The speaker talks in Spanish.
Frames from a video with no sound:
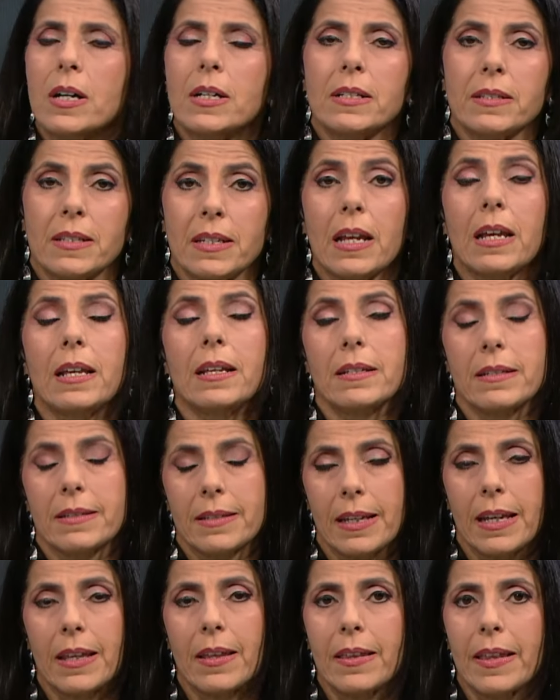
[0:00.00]
si
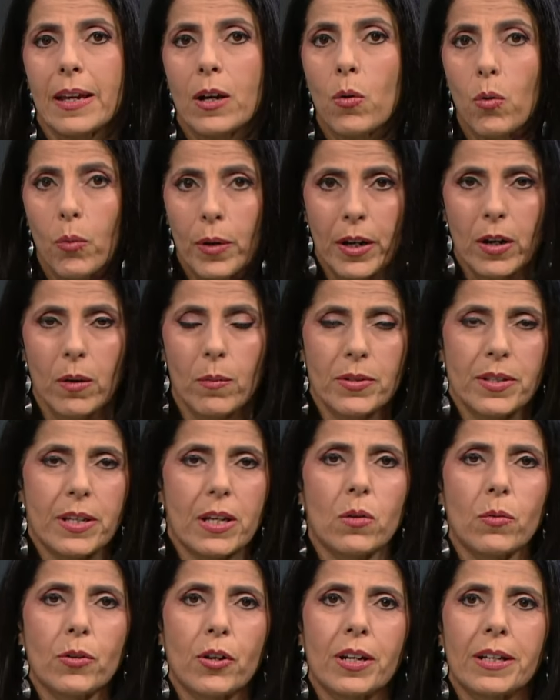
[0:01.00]
se descubre, como se
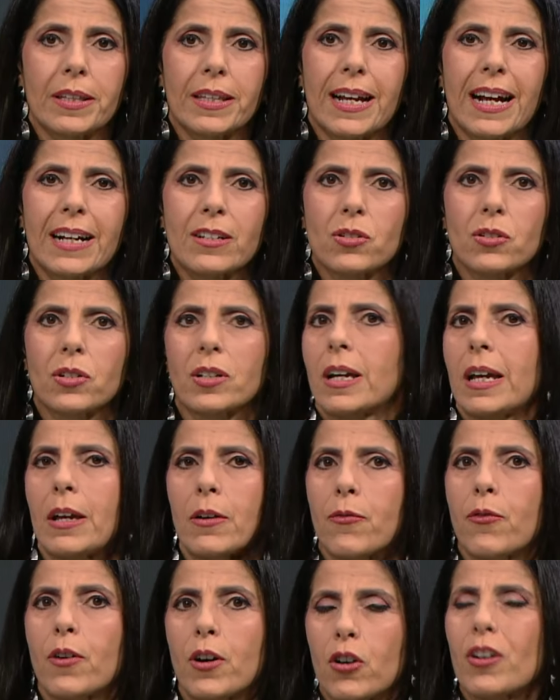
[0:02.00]
descubrió en este caso, que
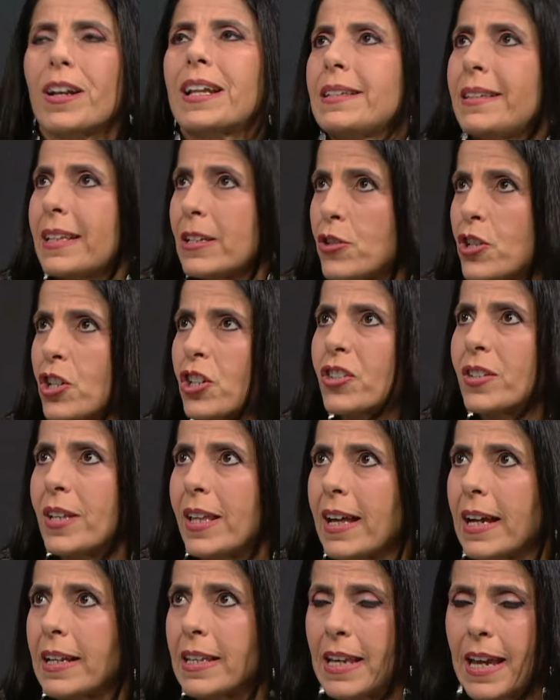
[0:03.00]
fue con la intención de
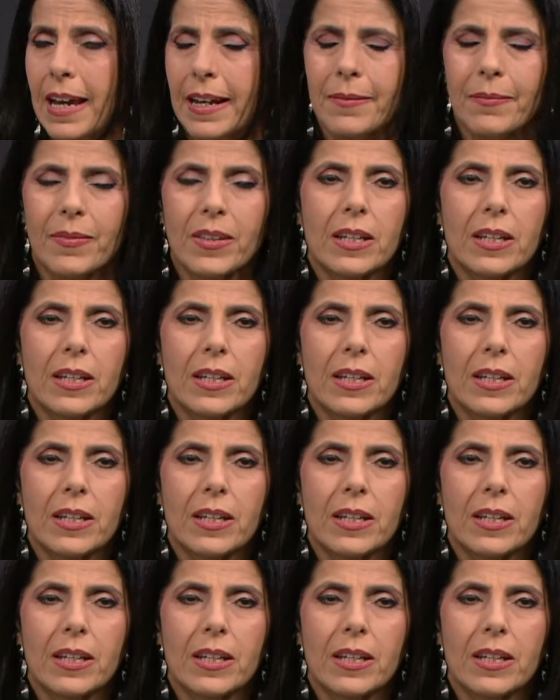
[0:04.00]
dañar.